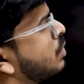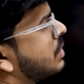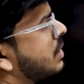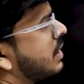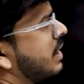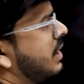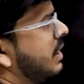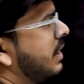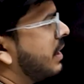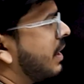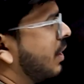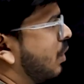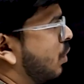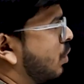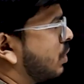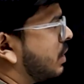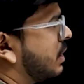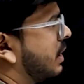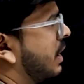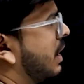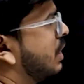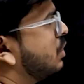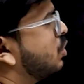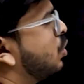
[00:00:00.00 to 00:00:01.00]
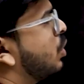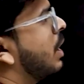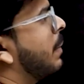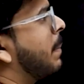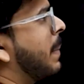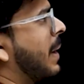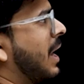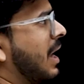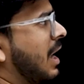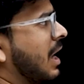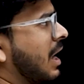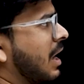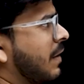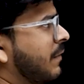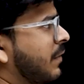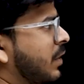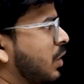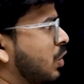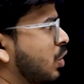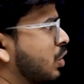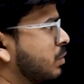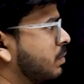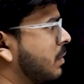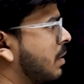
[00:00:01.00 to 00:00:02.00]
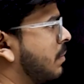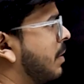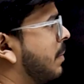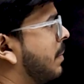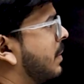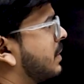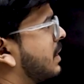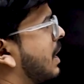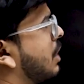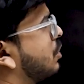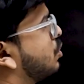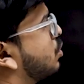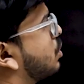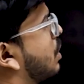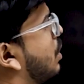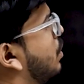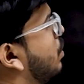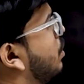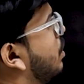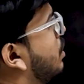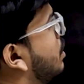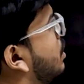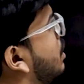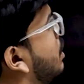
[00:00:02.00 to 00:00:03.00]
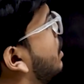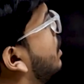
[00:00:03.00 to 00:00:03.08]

कुछ तरीके होते हैं जो कि पहले के वीडियोस में मैं बता चुका हूँ